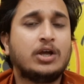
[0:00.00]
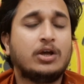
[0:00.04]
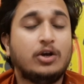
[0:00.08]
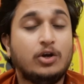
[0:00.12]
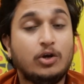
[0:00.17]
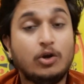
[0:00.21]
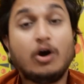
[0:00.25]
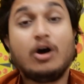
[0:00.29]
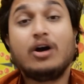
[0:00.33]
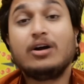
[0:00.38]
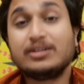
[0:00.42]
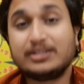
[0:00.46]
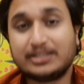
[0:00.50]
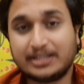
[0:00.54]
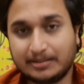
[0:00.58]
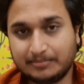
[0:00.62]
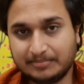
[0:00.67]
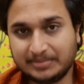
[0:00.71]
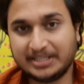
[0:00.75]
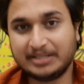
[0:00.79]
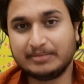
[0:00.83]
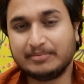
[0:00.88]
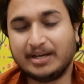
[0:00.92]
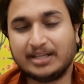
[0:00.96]
लॉन्ग
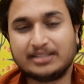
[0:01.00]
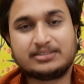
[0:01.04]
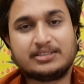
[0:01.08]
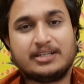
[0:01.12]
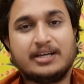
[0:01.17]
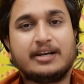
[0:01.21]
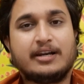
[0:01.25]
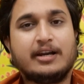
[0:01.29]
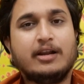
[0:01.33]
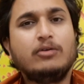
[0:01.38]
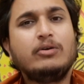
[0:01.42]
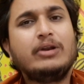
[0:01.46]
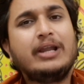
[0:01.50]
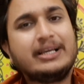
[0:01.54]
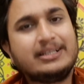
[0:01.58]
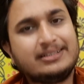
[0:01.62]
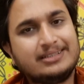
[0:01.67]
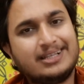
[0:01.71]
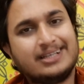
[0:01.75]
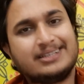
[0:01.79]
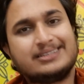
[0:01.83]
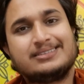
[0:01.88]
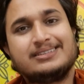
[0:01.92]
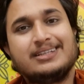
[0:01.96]
टर्म की बात कर रहा हूँ लाइक
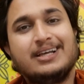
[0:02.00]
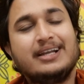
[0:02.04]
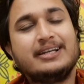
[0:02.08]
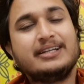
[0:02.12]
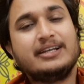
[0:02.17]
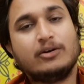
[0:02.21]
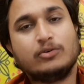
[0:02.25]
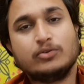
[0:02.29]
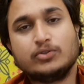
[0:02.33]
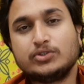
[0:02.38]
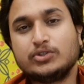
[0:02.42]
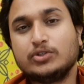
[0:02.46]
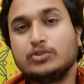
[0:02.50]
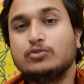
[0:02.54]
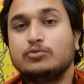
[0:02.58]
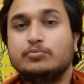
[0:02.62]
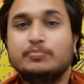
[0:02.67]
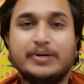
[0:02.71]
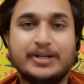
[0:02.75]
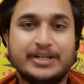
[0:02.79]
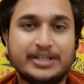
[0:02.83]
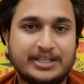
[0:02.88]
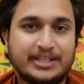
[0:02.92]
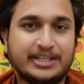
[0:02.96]
दस साल या उससे
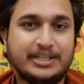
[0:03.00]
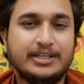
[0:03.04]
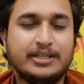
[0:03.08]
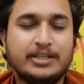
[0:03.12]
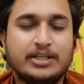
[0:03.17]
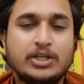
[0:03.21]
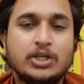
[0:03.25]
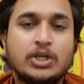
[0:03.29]
ऊपर की